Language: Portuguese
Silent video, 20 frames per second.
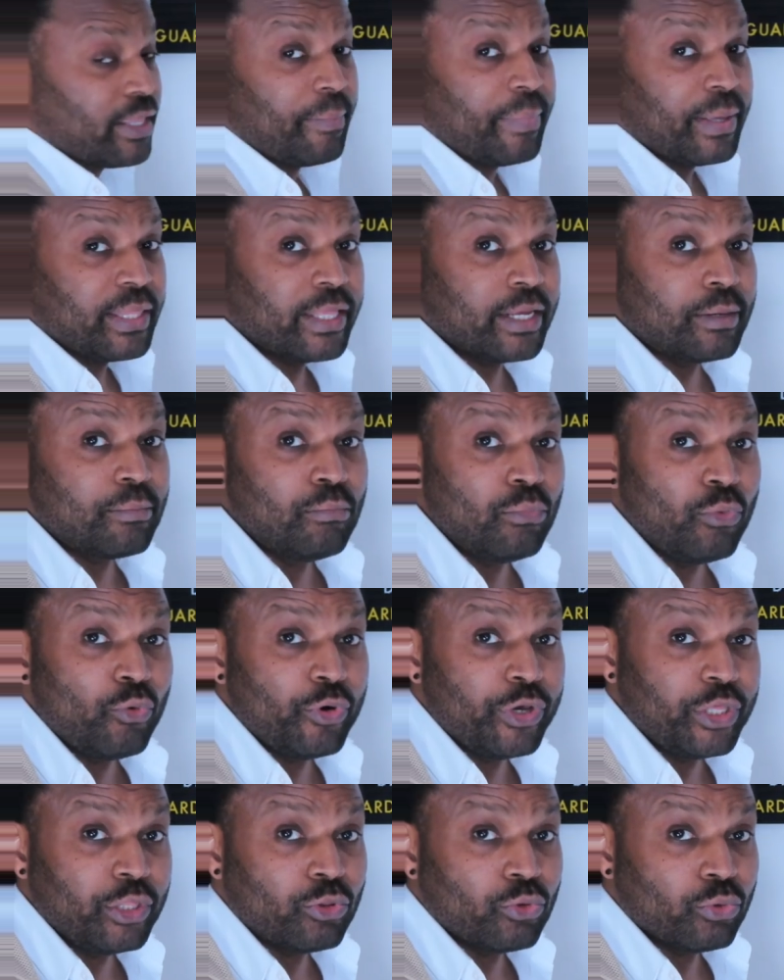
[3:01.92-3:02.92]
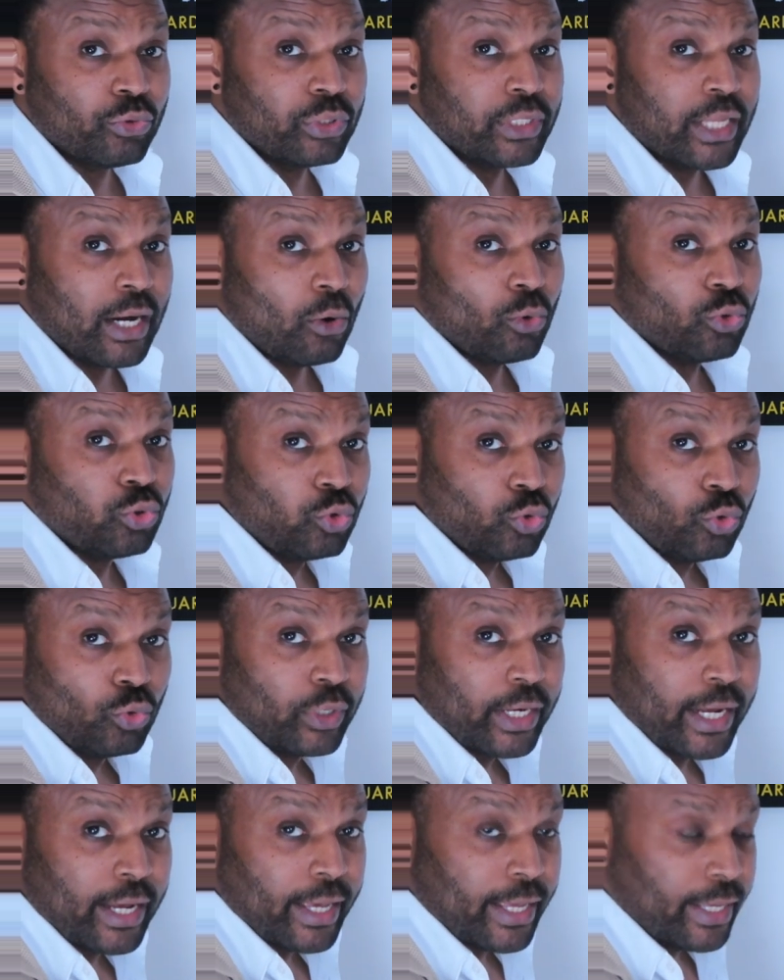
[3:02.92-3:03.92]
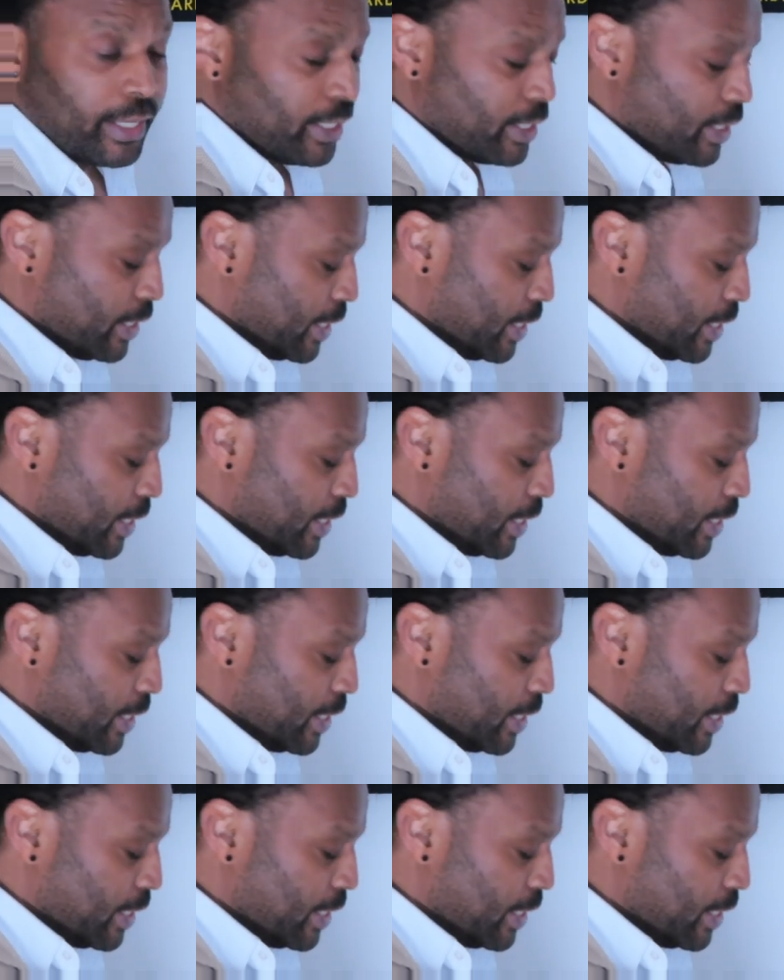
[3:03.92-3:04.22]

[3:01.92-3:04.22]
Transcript: depender muito da altura em